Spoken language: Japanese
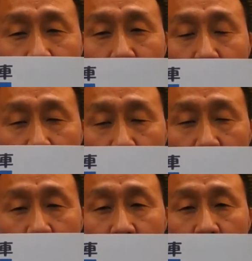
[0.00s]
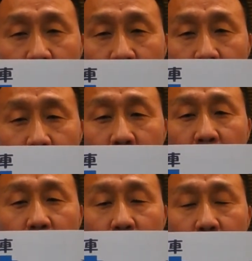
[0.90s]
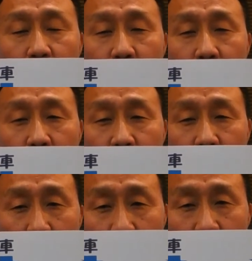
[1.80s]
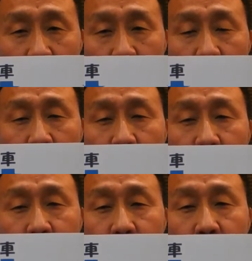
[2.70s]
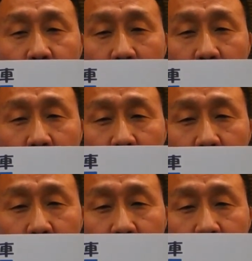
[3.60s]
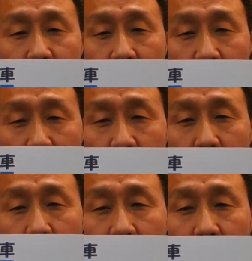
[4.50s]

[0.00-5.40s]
だけど免許を取るときには車といったら